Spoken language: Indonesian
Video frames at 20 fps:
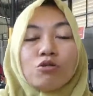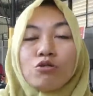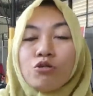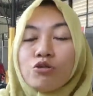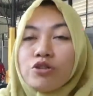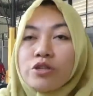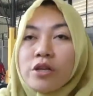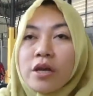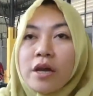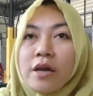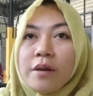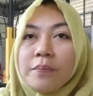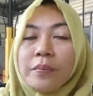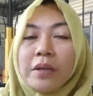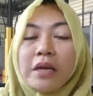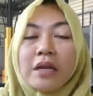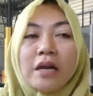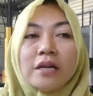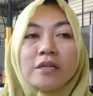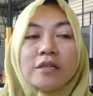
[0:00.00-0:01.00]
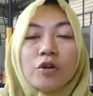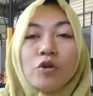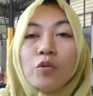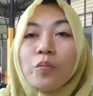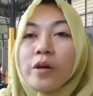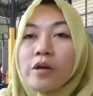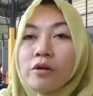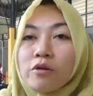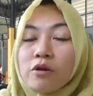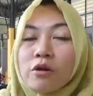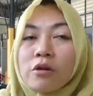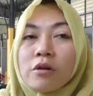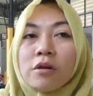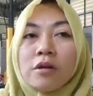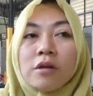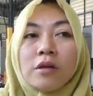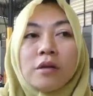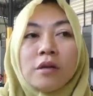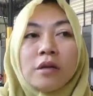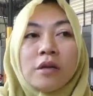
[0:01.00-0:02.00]
khususnya pilkada gubernur
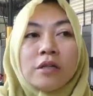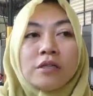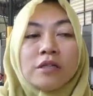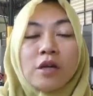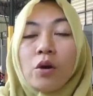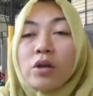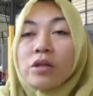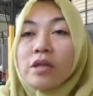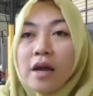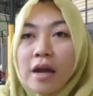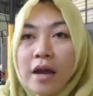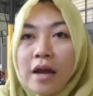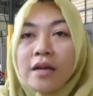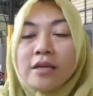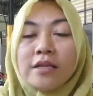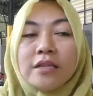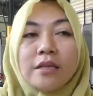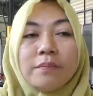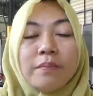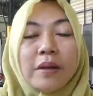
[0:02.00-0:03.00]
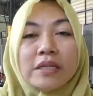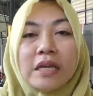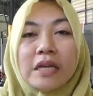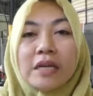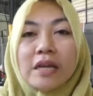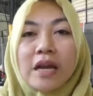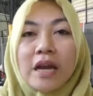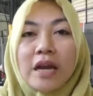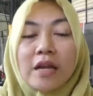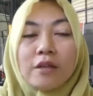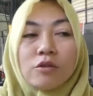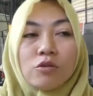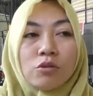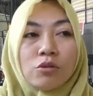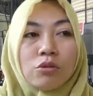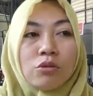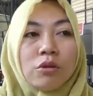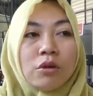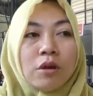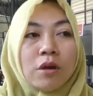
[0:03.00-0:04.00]
Jawa Tengah di Banjarnegara
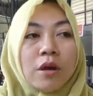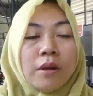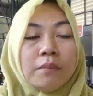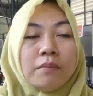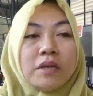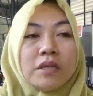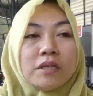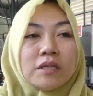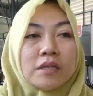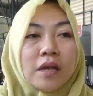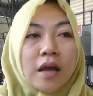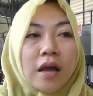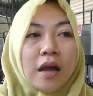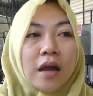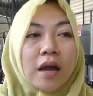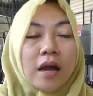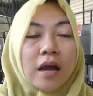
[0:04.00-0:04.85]
itu bisa